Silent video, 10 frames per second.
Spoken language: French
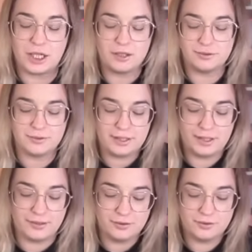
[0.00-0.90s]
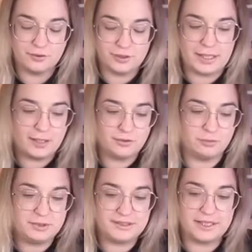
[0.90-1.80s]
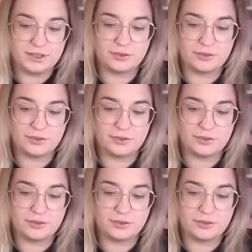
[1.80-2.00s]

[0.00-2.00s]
Euh, allez, on regarde le message